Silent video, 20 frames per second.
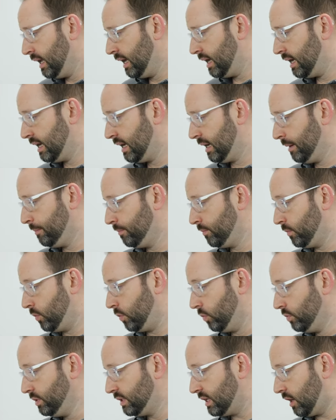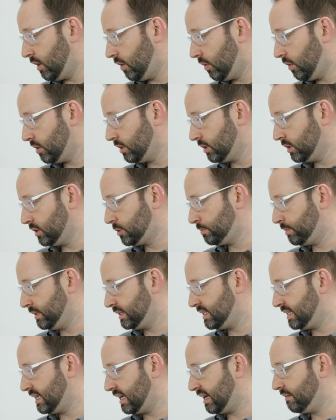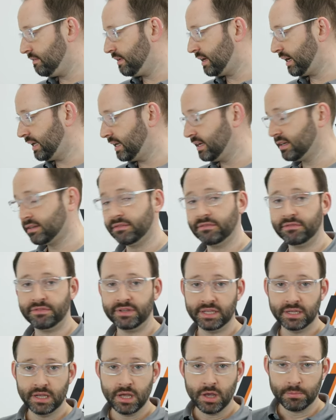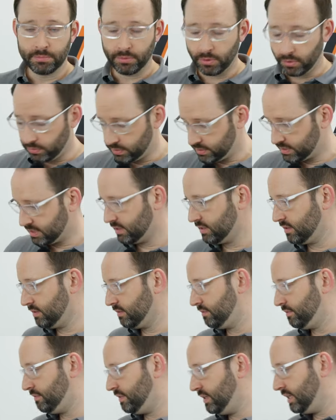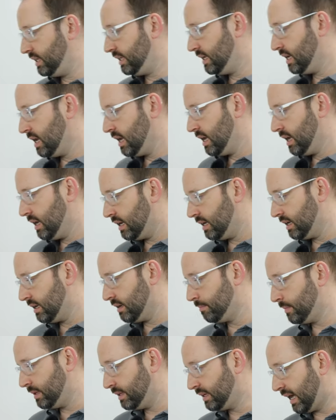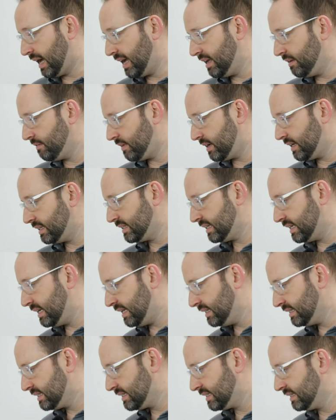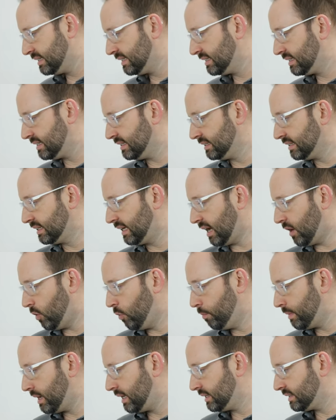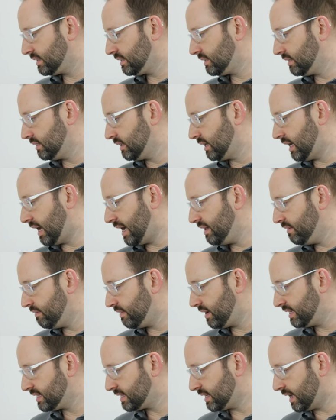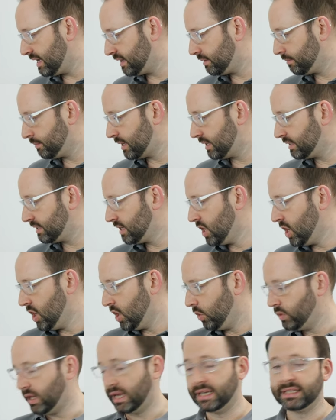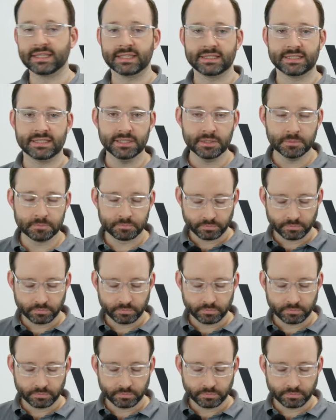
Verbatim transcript: ähm, und auch äh, Spezialvarianten wie Bronze, wie ähm, in Reinweiß glänzend, in Graumatt, äh, Reinweiß Seidenmatt und Anthrazit,